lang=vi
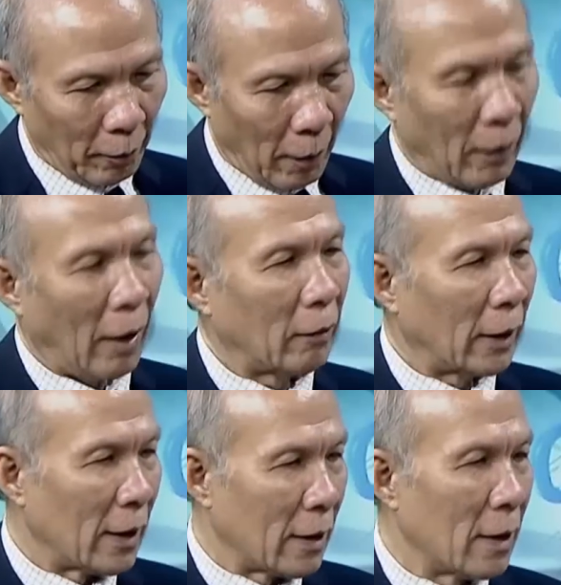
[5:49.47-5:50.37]
báo cáo
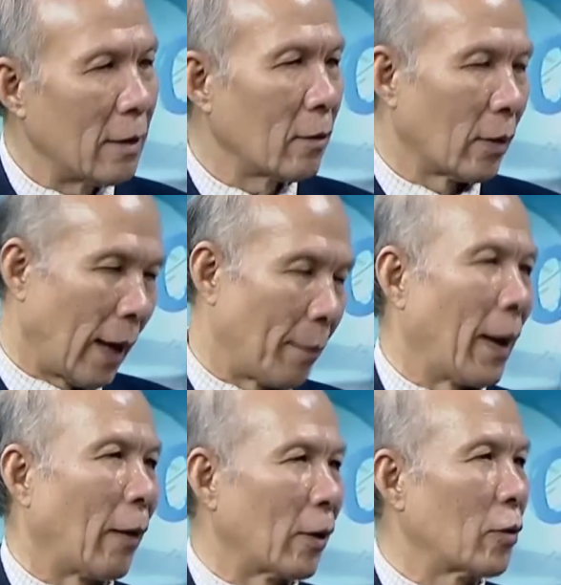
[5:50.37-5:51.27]
tài chính, rồi đảm
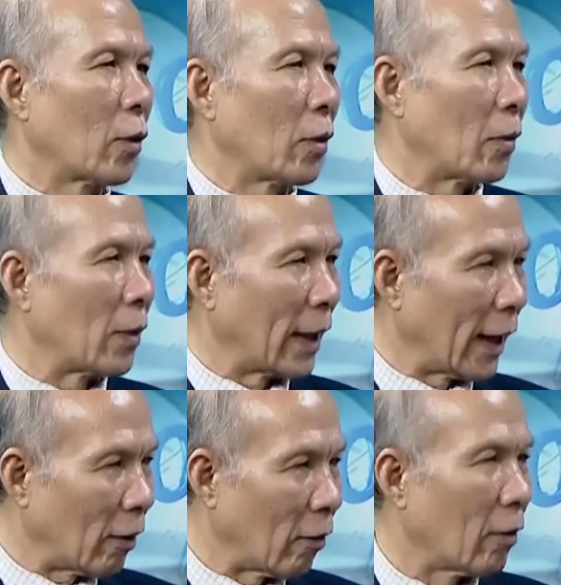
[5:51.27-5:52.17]
bảo kinh doanh có
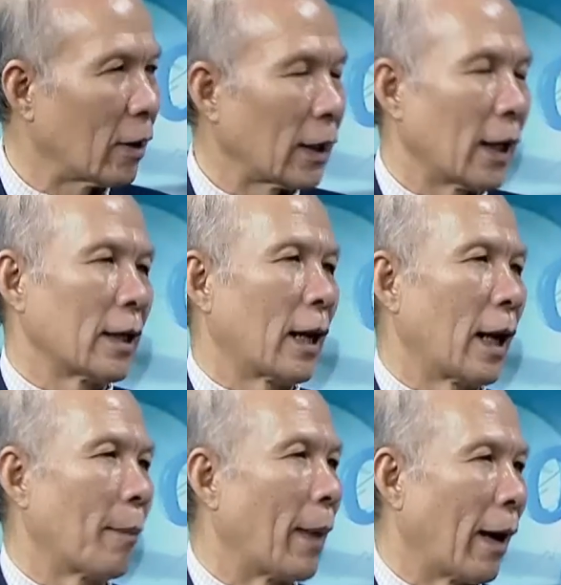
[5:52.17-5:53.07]
lãi, có cái tài sản
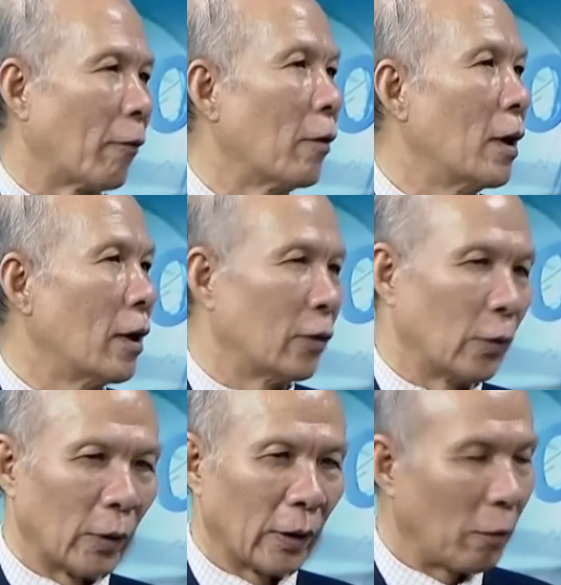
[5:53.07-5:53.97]
đảm bảo,
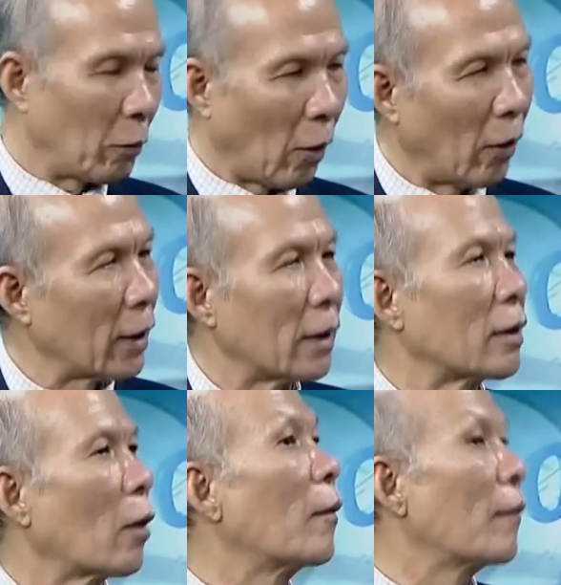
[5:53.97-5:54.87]
rồi không có cái nợ
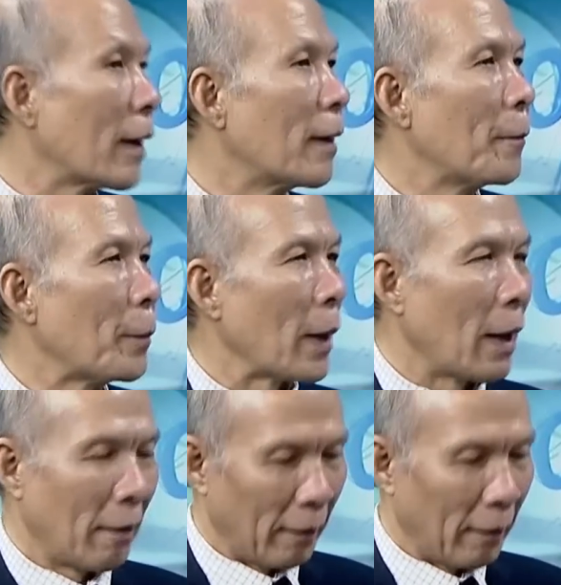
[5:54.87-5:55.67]
xấu vân vân. Vâng.